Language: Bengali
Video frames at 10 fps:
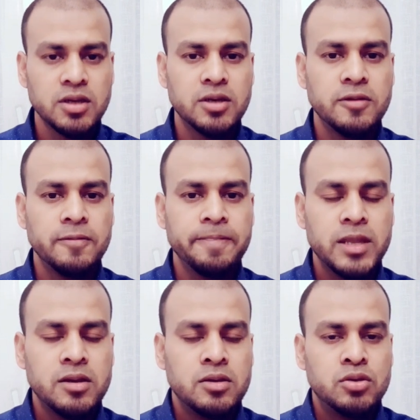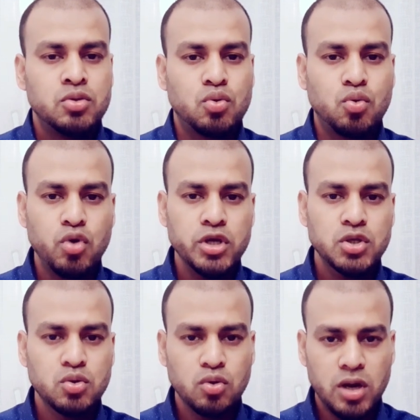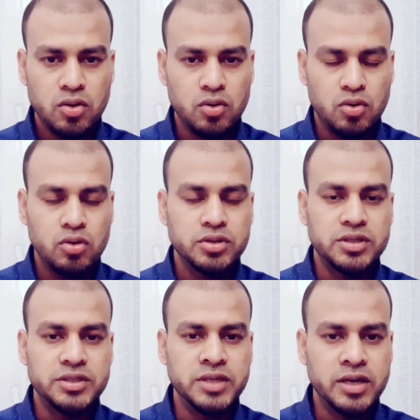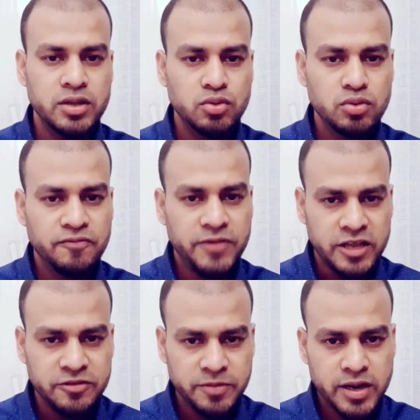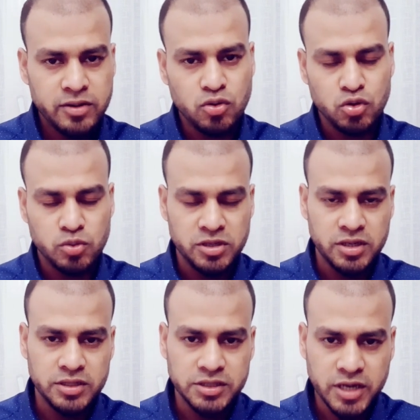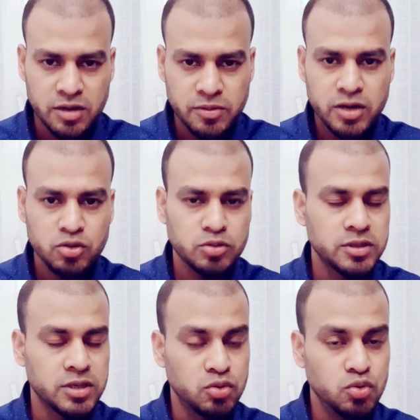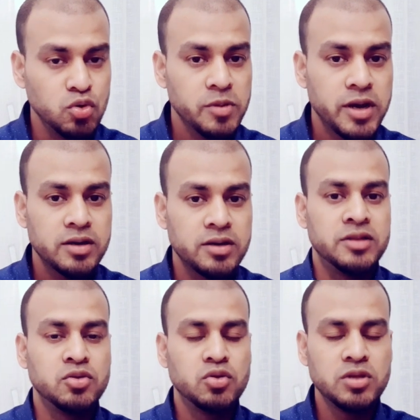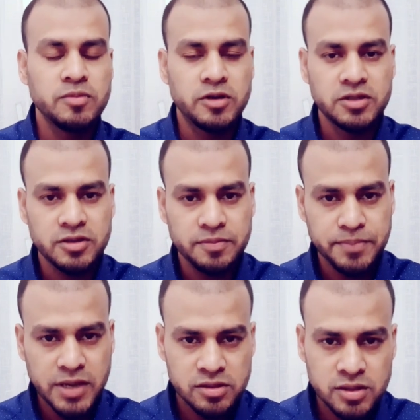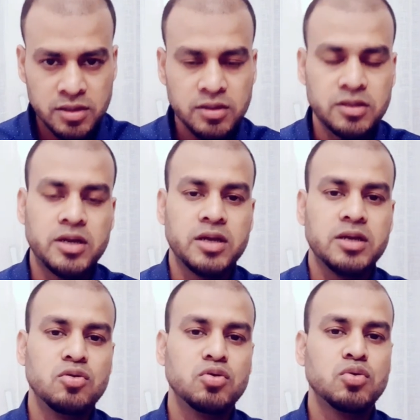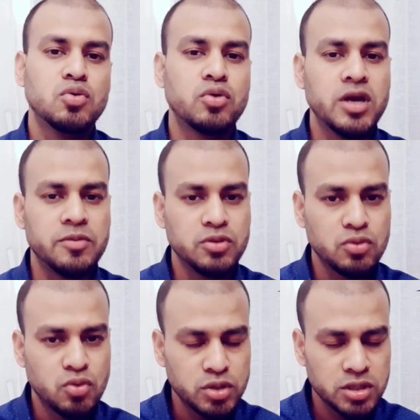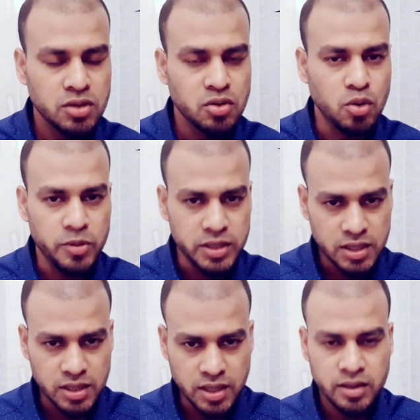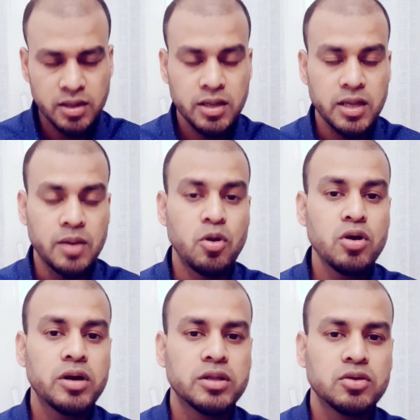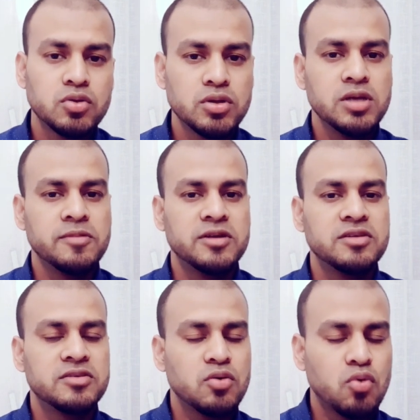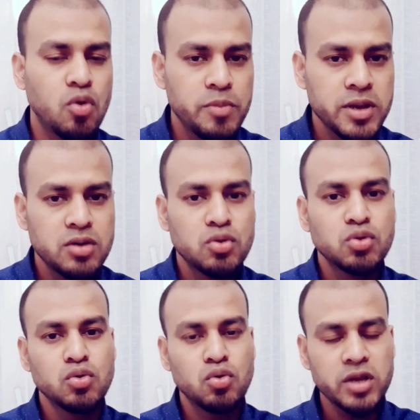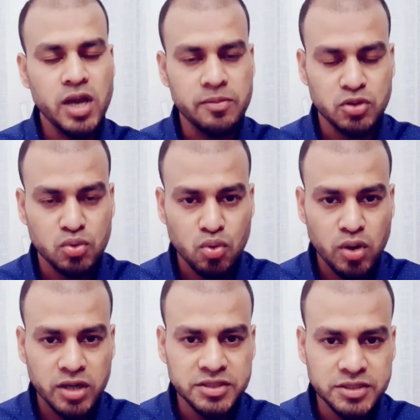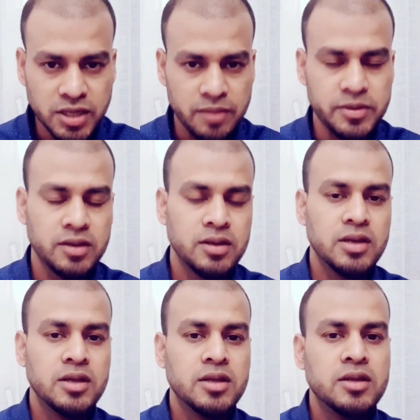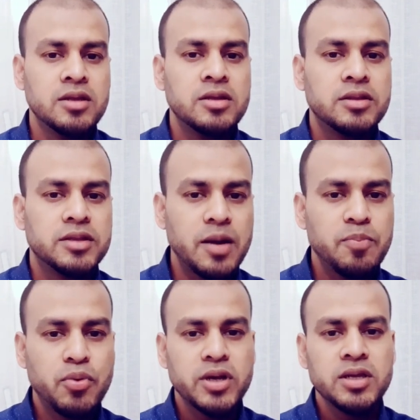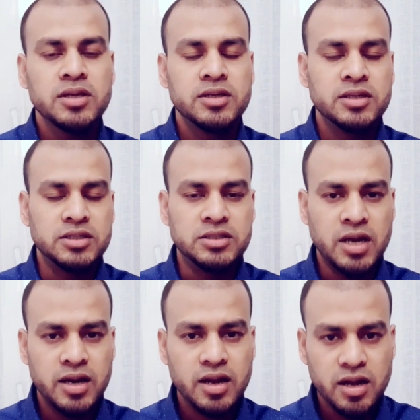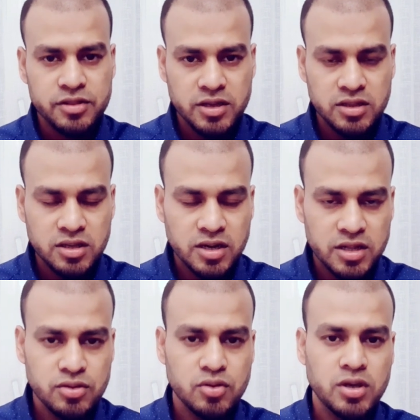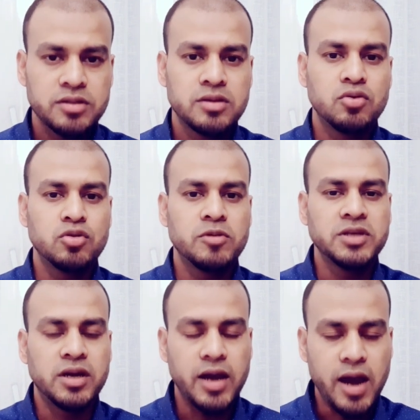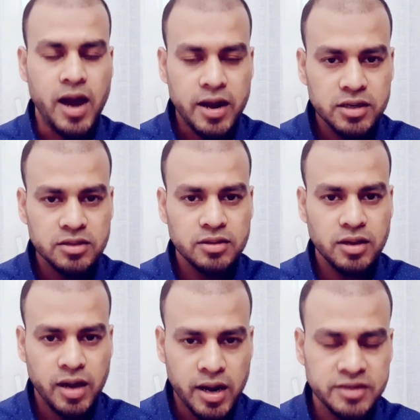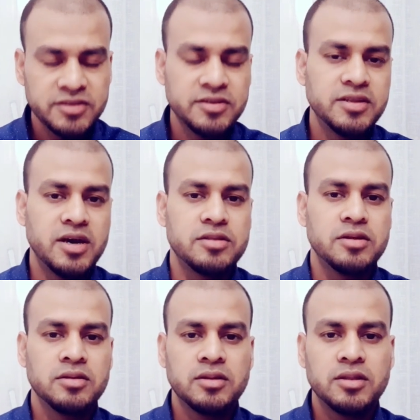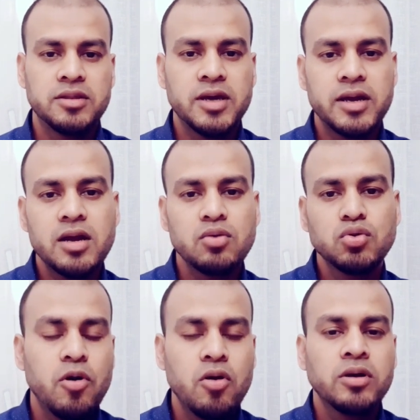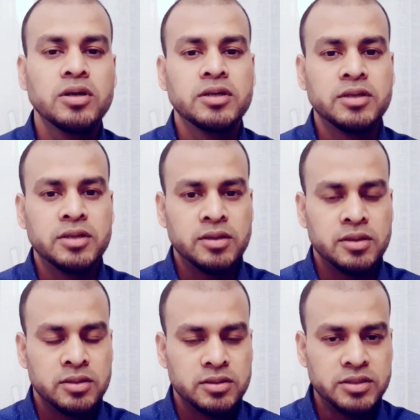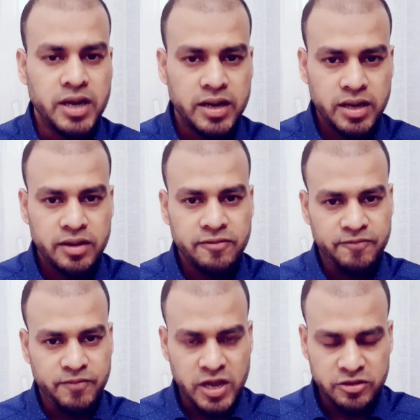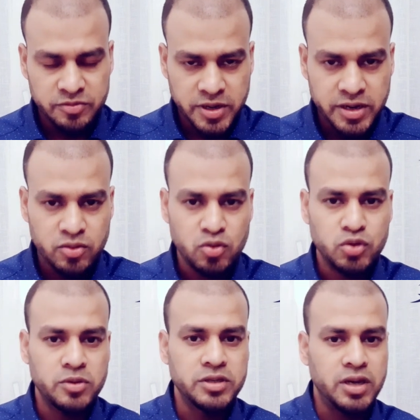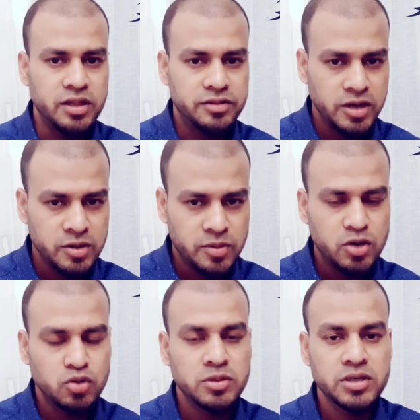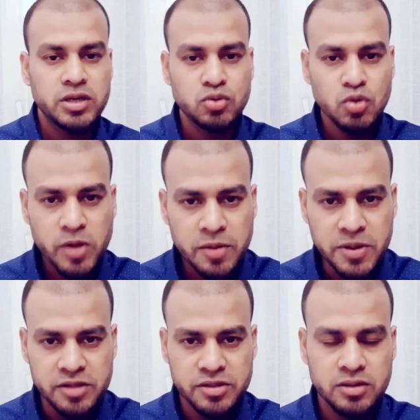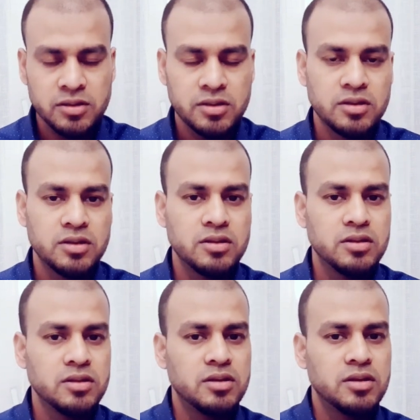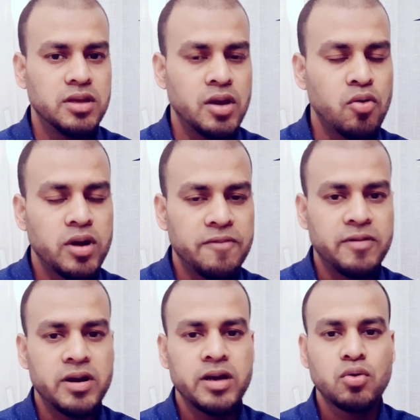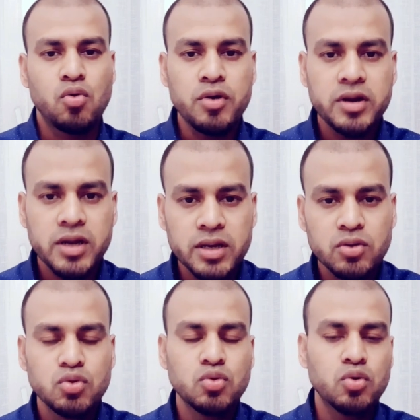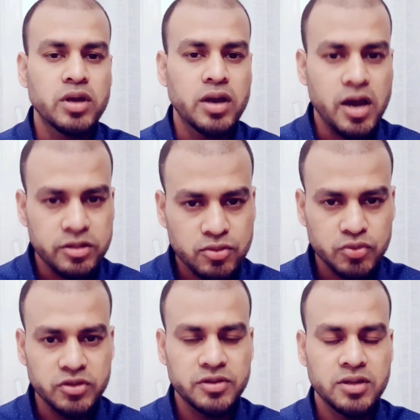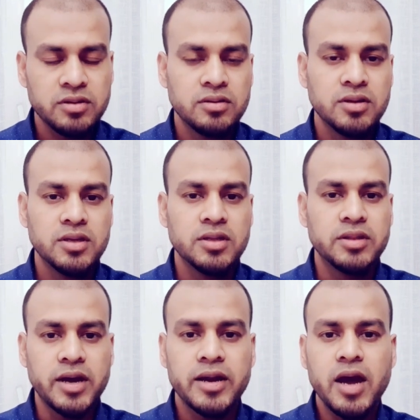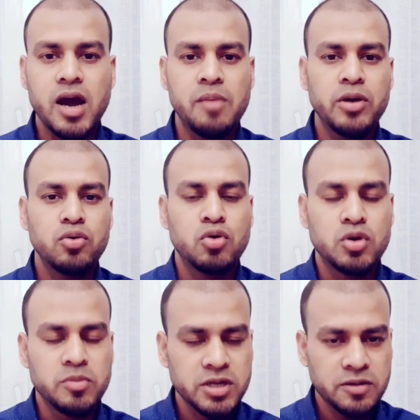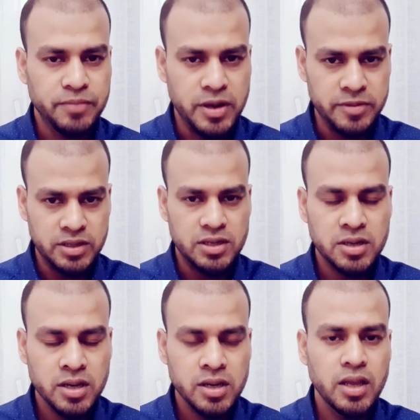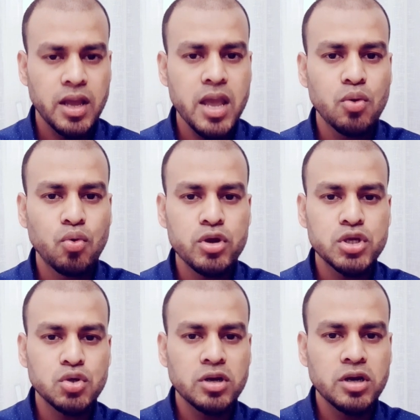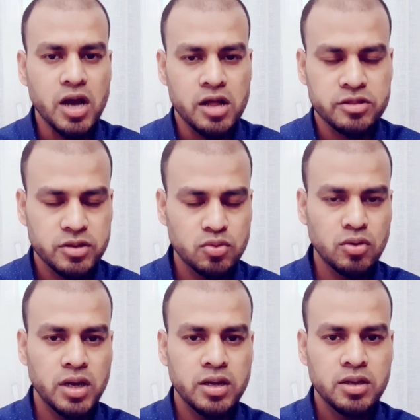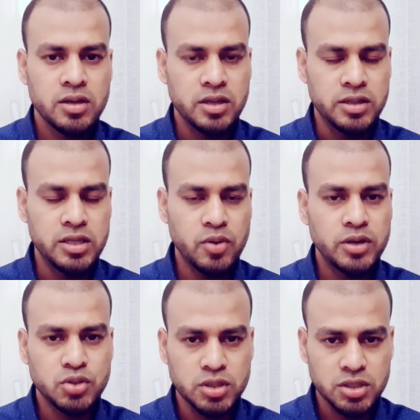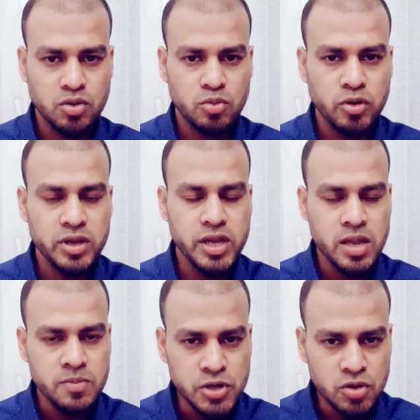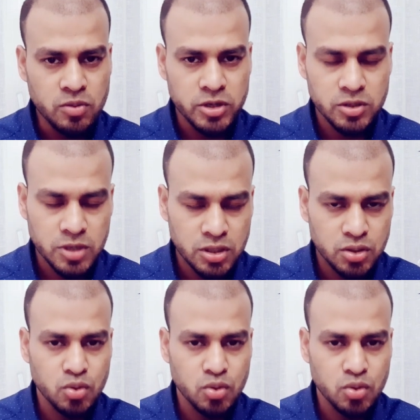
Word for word: একজন ভিউয়ার্স উনি কমেন্ট সেকশনে একটা কোয়েশন করছে যে ইটালিয়ান ইটালিতে আন্ডার গ্রাজুয়েট স্টুডেন্টদের জন্য স্কলারশিপের ভিডিও তৈরি করার জন্য তো সেই ক্ষেত্রে উনি এই ভিডিওর মাধ্যমে ওনার আনসারটাও পেয়ে যাবেন তো আপনারা যদি প্রতিনিয়ত বিভিন্ন দেশে ইমিগ্রেশন নিউজ স্টুডেন্ট ভিসা স্কলারশিপ ইন্টারনশিপ ওয়ার্ক পারমিট বিজিটি ভিসা এবং ইটালির বিভিন্ন ধরনের আপডেট নিয়ে ভিডিও পেতে চান তাহলে অবশ্যই চ্যানেলটা সাবস্ক্রাইব করে রাখবেন এবং ভবিষ্যতের ভিডিও নোটিফিকেশন পাওয়ার জন্য বেল আইকনে ক্লিক করে রাখবেন তো চলুন এখন আমরা মূল আলোচনায় যাই তো আসলে কিভাবে ইটালিতে স্কলারশিপ পাওয়া যায় এবং টিউশন ফি কিভাবে ফ্রি করা যায় এই বিষয়গুলো মূলত এই ভিডিওর মাধ্যমে আমরা এখন জানবো